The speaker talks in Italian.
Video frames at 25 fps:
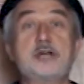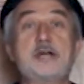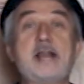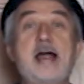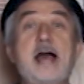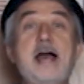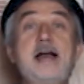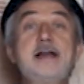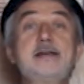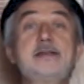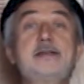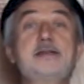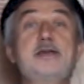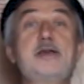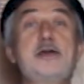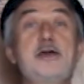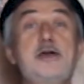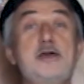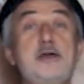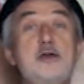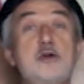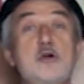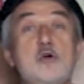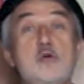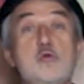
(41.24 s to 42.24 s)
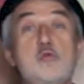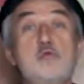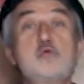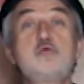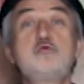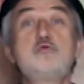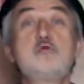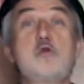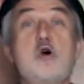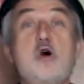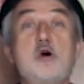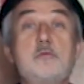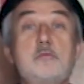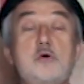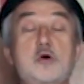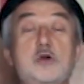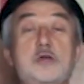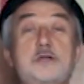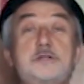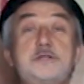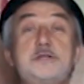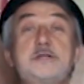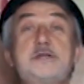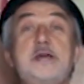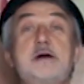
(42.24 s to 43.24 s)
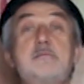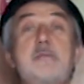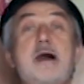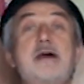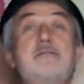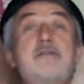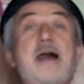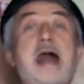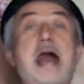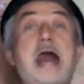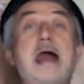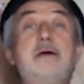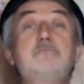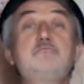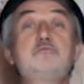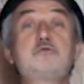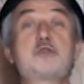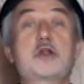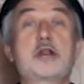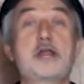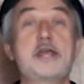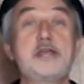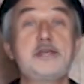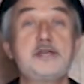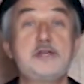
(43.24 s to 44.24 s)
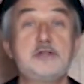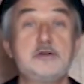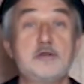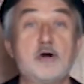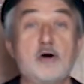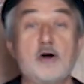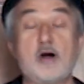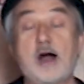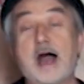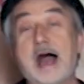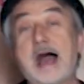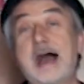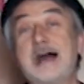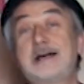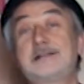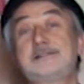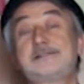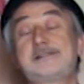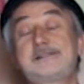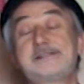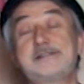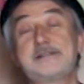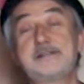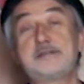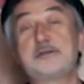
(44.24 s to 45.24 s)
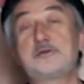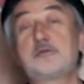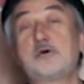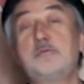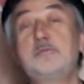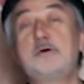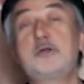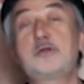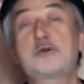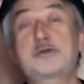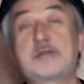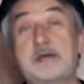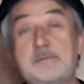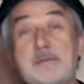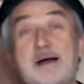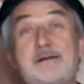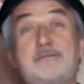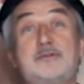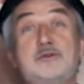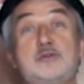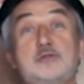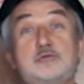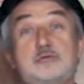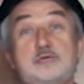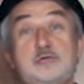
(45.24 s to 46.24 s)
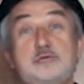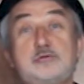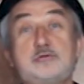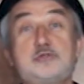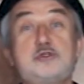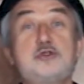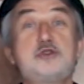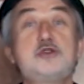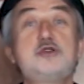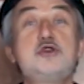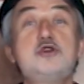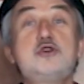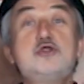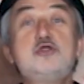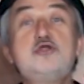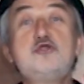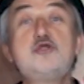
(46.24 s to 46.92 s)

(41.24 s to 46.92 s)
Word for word: c'era anche un uomo che si chiamava Andreino, anzi come lo chiamavano tutti,